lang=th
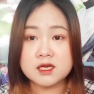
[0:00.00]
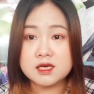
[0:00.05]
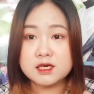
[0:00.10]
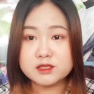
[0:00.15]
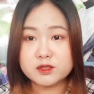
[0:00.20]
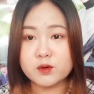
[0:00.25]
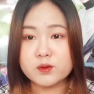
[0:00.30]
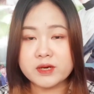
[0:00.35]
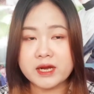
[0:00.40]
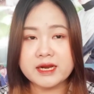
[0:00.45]
คื
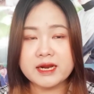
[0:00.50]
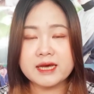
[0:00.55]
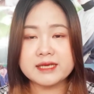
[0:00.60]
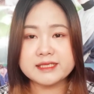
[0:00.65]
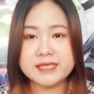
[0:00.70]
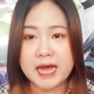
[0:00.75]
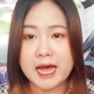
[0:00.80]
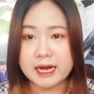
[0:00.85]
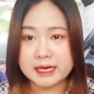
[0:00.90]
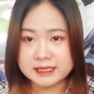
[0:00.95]
อตรงนั้นอะ
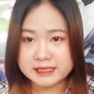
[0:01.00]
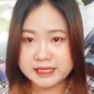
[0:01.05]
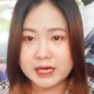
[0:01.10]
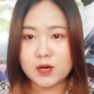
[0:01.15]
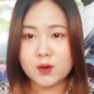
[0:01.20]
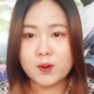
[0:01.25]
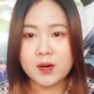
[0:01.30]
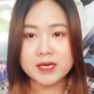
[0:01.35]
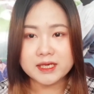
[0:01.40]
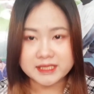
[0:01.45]
ฉากเดี
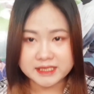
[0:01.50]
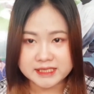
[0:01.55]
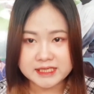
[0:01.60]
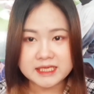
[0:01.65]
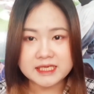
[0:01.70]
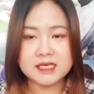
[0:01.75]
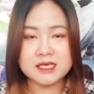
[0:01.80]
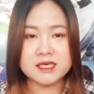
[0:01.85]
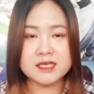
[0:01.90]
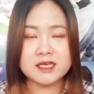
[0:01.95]
ยวอะ
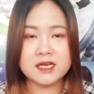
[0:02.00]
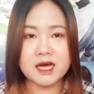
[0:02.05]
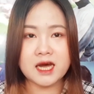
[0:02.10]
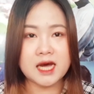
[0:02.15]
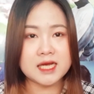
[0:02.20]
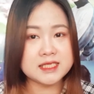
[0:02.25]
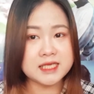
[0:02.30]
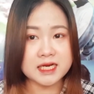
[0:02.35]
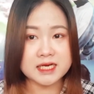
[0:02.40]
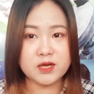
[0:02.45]
ดีนะ
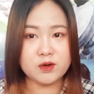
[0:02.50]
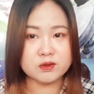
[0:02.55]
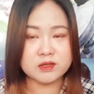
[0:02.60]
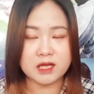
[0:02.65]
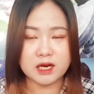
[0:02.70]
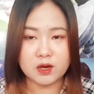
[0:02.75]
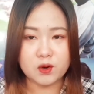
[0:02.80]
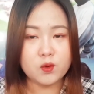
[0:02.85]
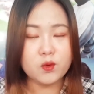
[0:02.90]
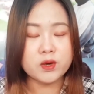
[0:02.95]
คะฉากเดียวของ
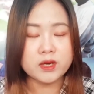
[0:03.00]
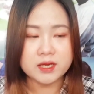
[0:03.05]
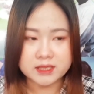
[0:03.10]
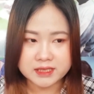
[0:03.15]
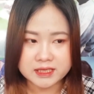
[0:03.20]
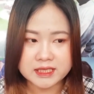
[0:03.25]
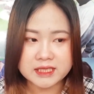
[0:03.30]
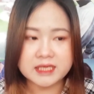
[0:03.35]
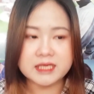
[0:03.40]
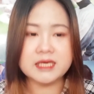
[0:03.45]
แต่ละคนอะ
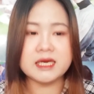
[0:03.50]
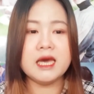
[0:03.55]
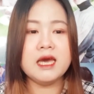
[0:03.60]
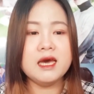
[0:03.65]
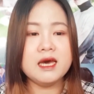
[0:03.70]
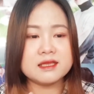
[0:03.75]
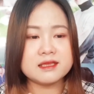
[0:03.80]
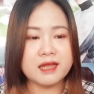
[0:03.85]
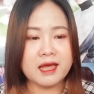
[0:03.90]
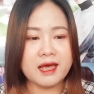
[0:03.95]
ดี
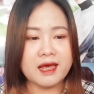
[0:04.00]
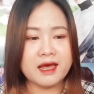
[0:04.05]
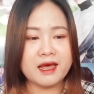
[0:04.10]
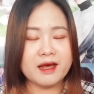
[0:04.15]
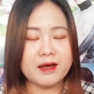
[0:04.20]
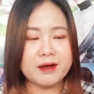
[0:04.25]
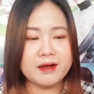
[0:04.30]
แต่